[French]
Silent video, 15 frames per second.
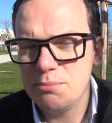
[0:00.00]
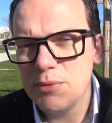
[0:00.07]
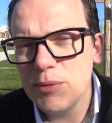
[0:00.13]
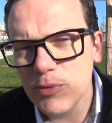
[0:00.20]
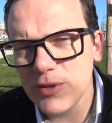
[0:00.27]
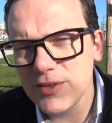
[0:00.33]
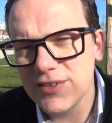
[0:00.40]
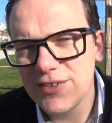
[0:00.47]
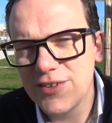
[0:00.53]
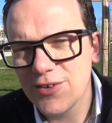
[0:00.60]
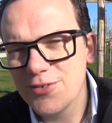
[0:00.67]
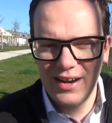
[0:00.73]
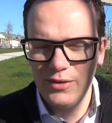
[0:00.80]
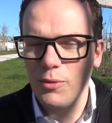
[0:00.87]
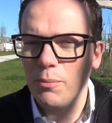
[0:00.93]
mémoriser
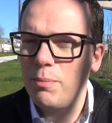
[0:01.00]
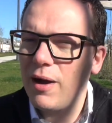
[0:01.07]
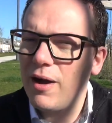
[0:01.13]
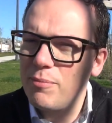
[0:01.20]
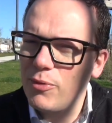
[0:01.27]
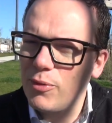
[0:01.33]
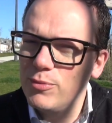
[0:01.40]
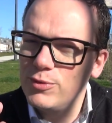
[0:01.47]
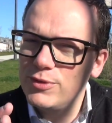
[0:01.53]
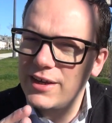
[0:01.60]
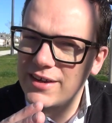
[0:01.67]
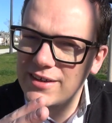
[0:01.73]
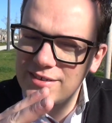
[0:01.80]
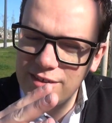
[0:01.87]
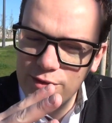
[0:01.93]
dedans, elles n'ont pas pour but à
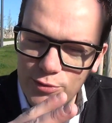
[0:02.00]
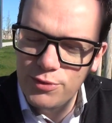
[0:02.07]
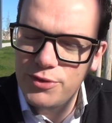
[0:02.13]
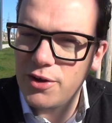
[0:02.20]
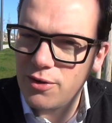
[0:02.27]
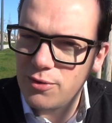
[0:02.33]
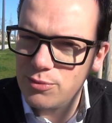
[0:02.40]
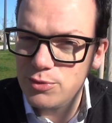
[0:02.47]
y rester tout le temps.